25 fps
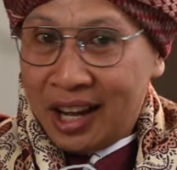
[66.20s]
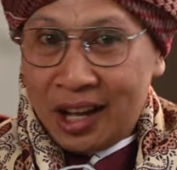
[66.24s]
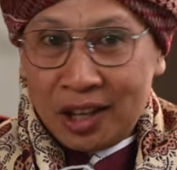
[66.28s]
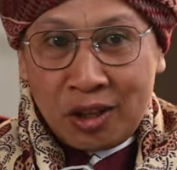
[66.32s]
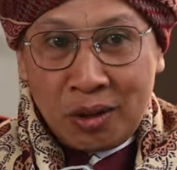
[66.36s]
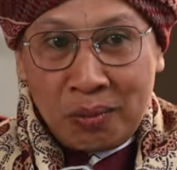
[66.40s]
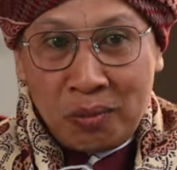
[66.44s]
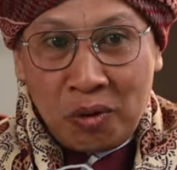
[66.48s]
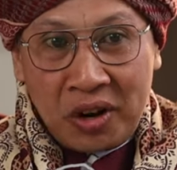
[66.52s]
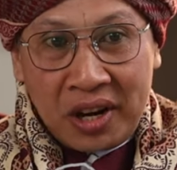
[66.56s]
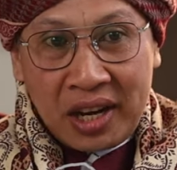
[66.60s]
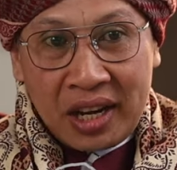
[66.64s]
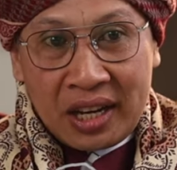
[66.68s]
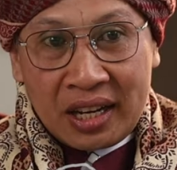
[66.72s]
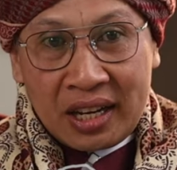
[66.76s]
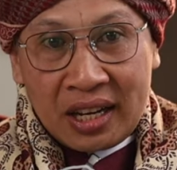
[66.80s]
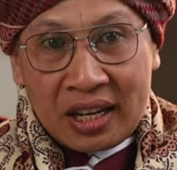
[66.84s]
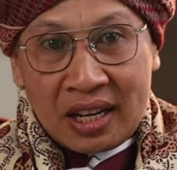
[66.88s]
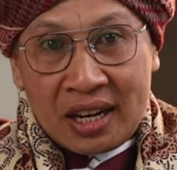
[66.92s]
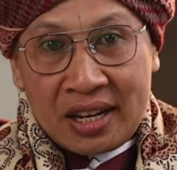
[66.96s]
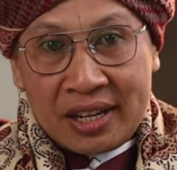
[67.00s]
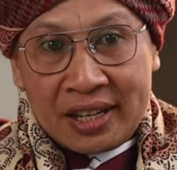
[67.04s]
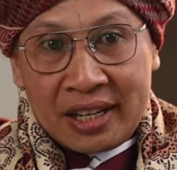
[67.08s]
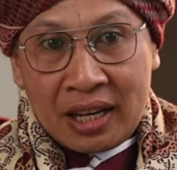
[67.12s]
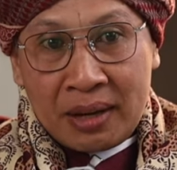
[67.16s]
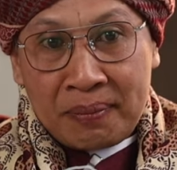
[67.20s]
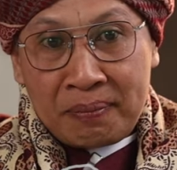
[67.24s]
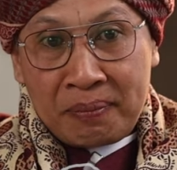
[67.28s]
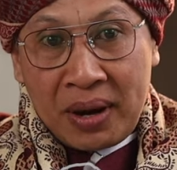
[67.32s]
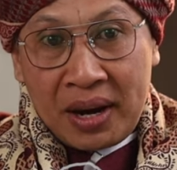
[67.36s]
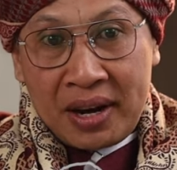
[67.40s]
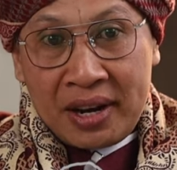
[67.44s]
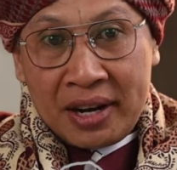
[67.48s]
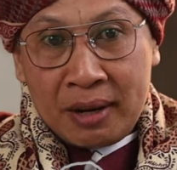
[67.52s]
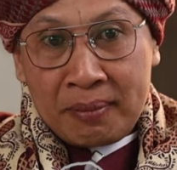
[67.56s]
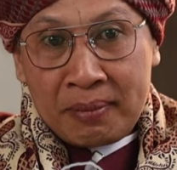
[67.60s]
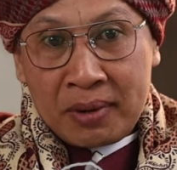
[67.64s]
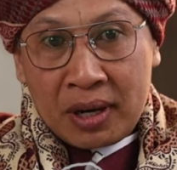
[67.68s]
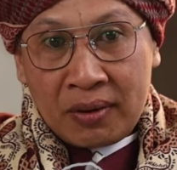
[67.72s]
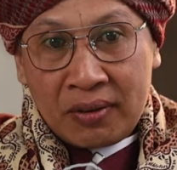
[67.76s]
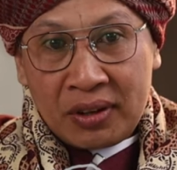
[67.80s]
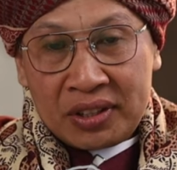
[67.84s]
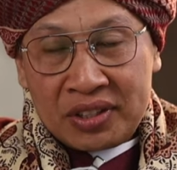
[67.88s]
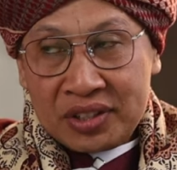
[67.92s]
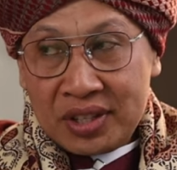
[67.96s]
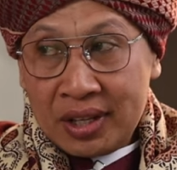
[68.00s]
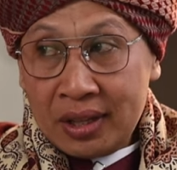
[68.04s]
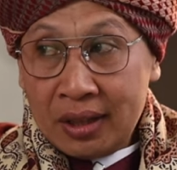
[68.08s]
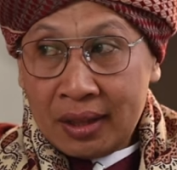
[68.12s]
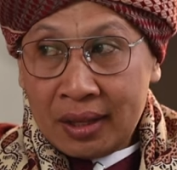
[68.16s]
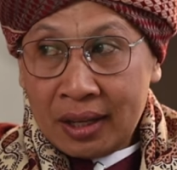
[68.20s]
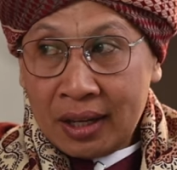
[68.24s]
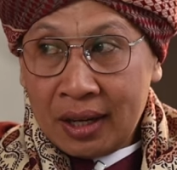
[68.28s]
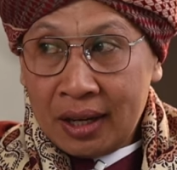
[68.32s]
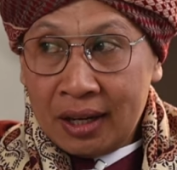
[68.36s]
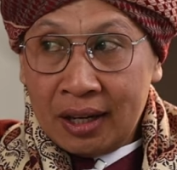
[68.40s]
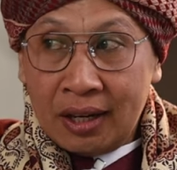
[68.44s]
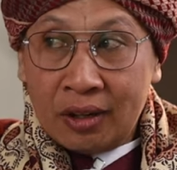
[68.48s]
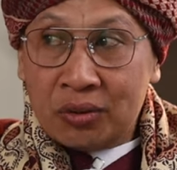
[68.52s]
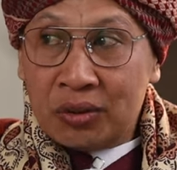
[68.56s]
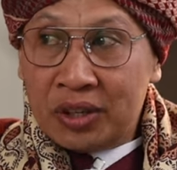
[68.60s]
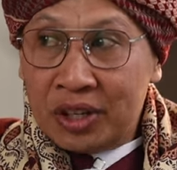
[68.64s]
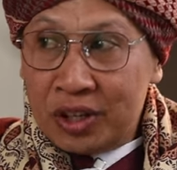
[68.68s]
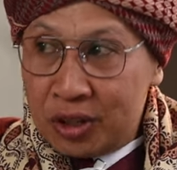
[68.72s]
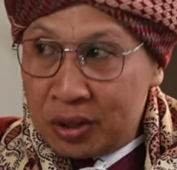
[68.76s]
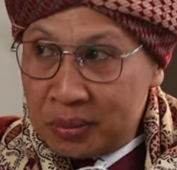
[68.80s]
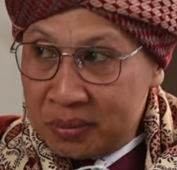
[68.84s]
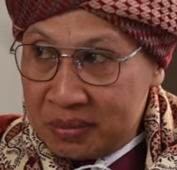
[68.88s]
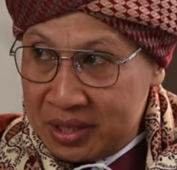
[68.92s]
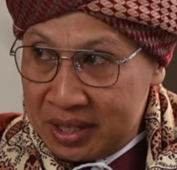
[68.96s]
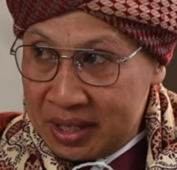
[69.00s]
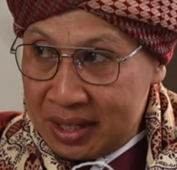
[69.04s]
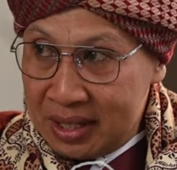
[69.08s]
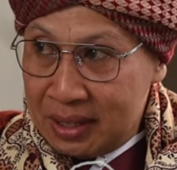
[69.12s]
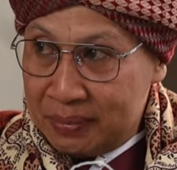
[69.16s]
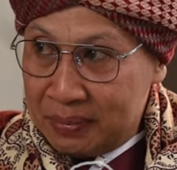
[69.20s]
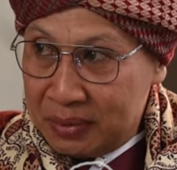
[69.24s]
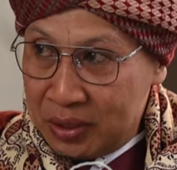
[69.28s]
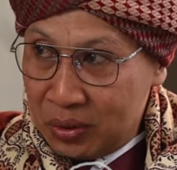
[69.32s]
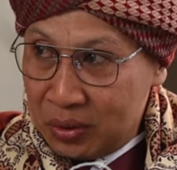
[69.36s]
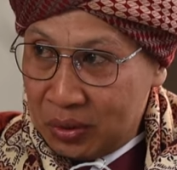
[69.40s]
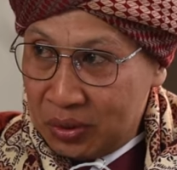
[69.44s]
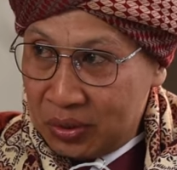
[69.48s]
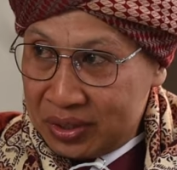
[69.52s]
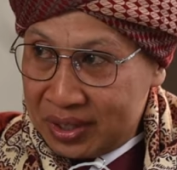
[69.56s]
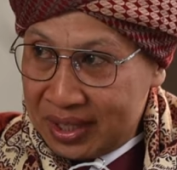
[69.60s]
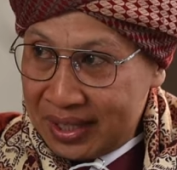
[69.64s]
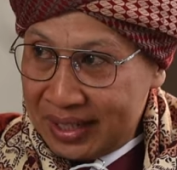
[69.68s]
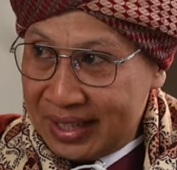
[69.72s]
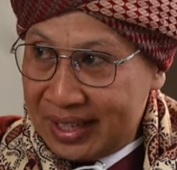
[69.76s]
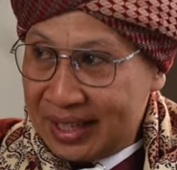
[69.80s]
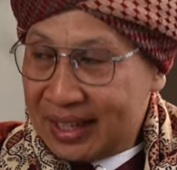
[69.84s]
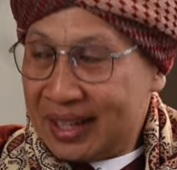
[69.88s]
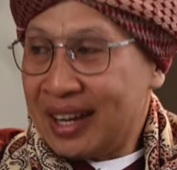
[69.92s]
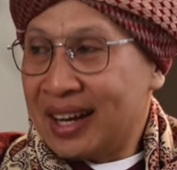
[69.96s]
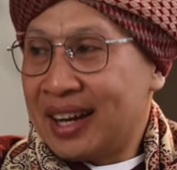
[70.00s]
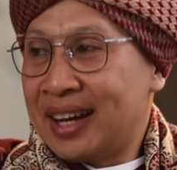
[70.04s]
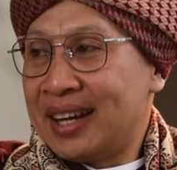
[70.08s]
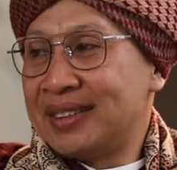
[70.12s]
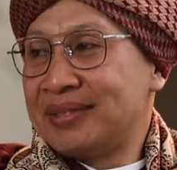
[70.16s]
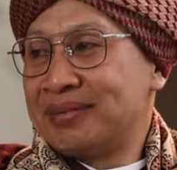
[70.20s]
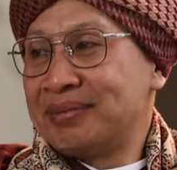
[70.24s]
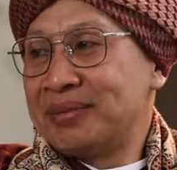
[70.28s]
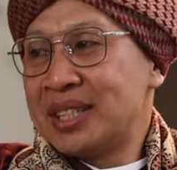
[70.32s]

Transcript: atau mungkin karena dia pandai merawat cinta, lalu hidup menjadi penuh sakinah.